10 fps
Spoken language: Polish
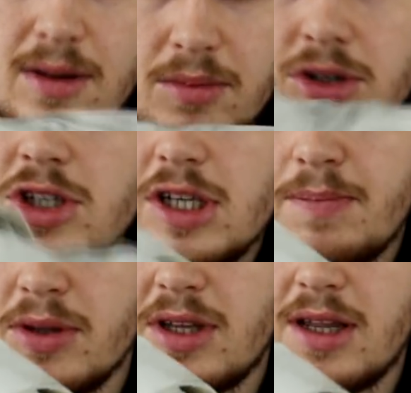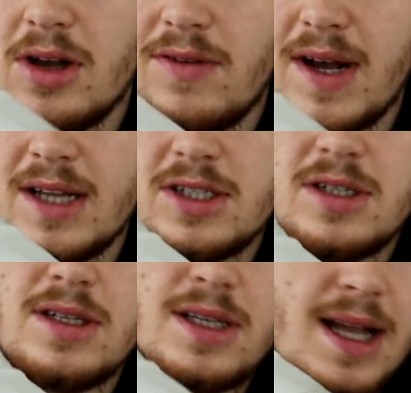Musicie potrenować
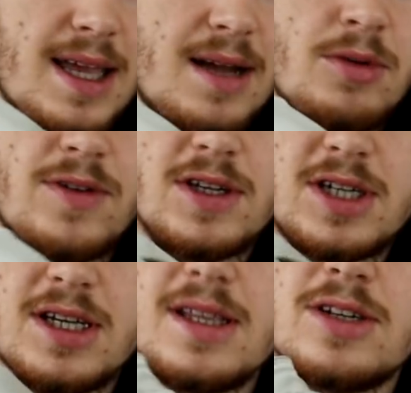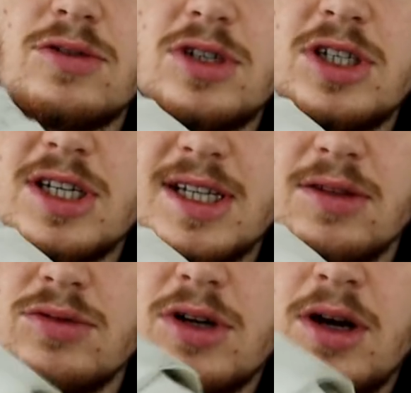i tak jak mówię, jeżeli narzucicie
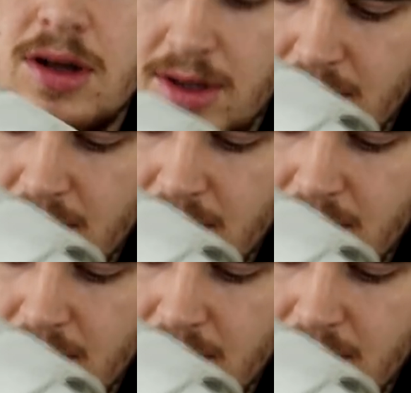za dużo,